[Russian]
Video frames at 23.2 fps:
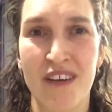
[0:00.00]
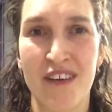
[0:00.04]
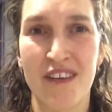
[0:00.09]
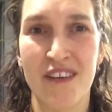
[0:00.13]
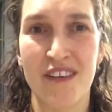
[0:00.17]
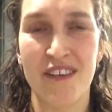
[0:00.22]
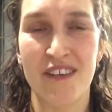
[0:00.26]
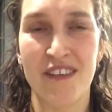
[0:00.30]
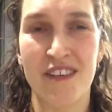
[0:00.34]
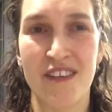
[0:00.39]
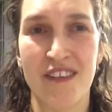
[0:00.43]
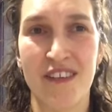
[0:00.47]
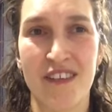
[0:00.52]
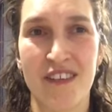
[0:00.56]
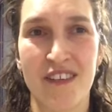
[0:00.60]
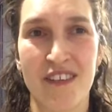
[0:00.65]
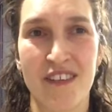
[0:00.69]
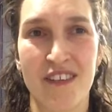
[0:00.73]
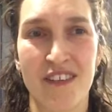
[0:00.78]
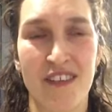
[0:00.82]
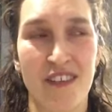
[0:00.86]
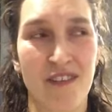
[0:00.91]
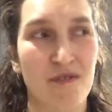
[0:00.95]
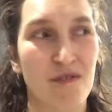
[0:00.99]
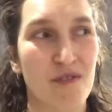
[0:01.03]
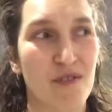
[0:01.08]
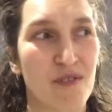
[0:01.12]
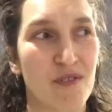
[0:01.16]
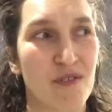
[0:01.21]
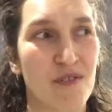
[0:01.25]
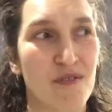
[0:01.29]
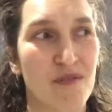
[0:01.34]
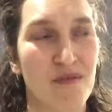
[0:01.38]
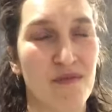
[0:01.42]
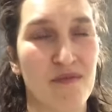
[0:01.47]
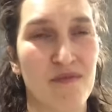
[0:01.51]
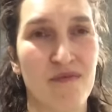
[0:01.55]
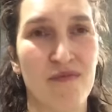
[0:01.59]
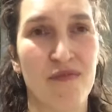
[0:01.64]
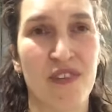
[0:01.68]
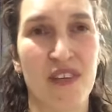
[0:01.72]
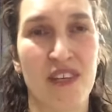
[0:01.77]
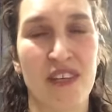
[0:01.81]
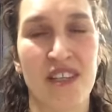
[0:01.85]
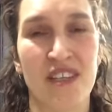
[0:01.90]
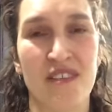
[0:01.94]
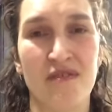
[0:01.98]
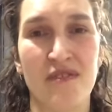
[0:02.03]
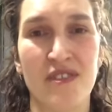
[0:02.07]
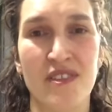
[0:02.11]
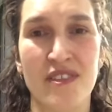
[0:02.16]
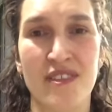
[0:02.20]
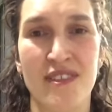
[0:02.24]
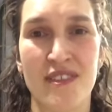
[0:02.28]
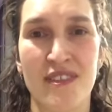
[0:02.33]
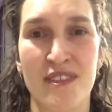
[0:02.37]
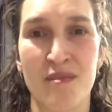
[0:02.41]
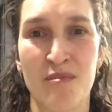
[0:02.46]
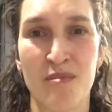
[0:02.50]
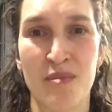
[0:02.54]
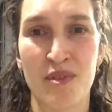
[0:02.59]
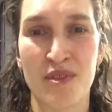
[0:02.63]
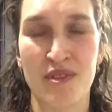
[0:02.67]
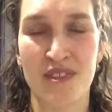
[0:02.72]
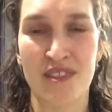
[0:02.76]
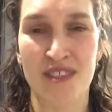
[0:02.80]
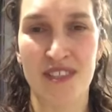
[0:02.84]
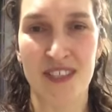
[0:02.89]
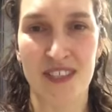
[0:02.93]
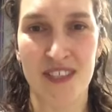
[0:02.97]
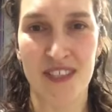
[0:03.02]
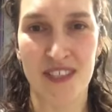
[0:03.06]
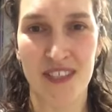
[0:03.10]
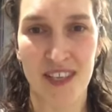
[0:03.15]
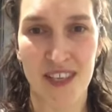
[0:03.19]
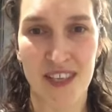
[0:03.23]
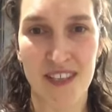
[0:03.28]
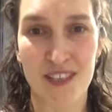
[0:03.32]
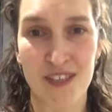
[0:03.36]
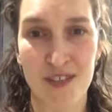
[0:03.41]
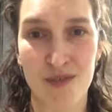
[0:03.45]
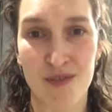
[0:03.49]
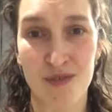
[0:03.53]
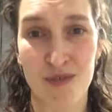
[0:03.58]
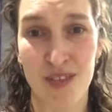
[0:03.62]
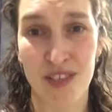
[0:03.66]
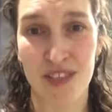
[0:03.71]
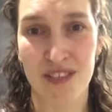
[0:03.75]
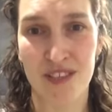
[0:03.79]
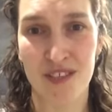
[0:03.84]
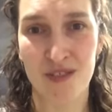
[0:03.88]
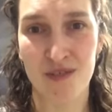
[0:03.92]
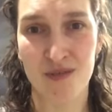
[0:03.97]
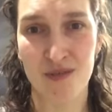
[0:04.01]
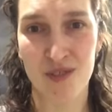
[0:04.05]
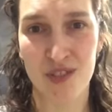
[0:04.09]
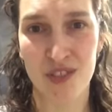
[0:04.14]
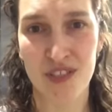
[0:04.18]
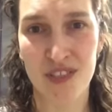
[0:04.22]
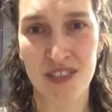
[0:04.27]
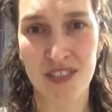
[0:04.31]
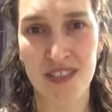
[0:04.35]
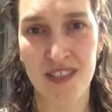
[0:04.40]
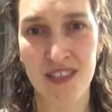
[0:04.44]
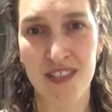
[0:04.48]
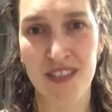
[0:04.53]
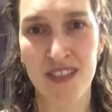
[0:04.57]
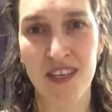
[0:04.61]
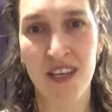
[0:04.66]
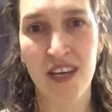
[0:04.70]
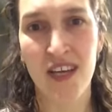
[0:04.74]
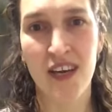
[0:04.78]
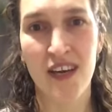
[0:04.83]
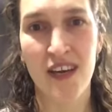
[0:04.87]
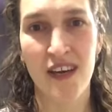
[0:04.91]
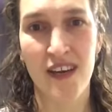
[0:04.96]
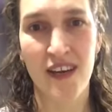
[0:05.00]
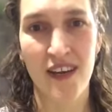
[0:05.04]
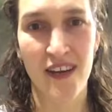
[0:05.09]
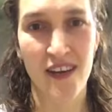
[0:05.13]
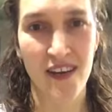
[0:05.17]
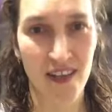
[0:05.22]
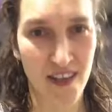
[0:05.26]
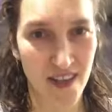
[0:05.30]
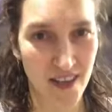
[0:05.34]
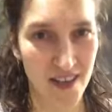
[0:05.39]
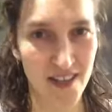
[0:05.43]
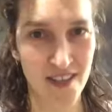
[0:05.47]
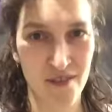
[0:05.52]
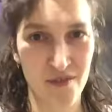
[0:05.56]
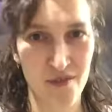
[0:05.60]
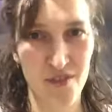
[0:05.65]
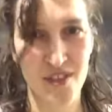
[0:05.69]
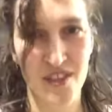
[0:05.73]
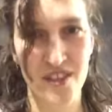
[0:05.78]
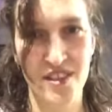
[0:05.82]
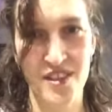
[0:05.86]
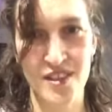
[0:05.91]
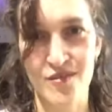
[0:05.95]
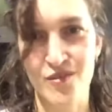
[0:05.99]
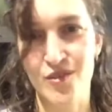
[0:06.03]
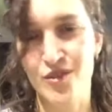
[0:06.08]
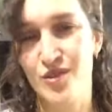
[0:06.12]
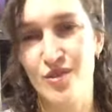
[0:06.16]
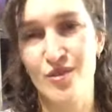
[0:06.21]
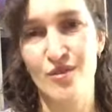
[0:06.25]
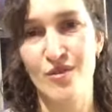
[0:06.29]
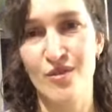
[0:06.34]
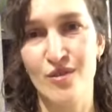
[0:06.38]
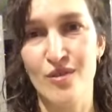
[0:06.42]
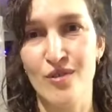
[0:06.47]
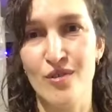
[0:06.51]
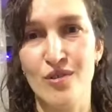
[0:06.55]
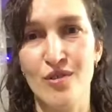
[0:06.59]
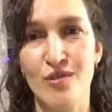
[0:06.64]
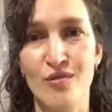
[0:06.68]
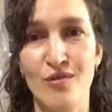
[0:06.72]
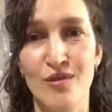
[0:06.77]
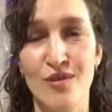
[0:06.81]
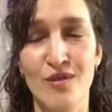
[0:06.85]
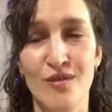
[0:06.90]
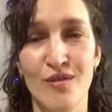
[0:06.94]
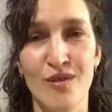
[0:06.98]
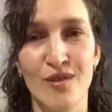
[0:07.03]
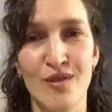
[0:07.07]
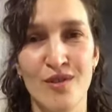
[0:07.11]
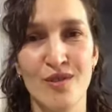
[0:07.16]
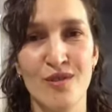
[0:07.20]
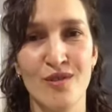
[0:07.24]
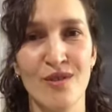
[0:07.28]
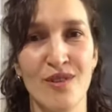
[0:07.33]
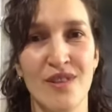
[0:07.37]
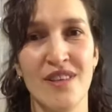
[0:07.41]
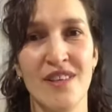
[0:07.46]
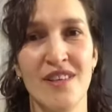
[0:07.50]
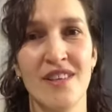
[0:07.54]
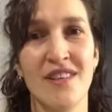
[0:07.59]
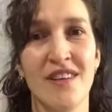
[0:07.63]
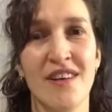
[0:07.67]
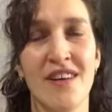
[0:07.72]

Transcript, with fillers: и, и так вот вдохновиться, наполниться этой радостью, радостью жизни, а, а не вот этой вот э, суетой-сует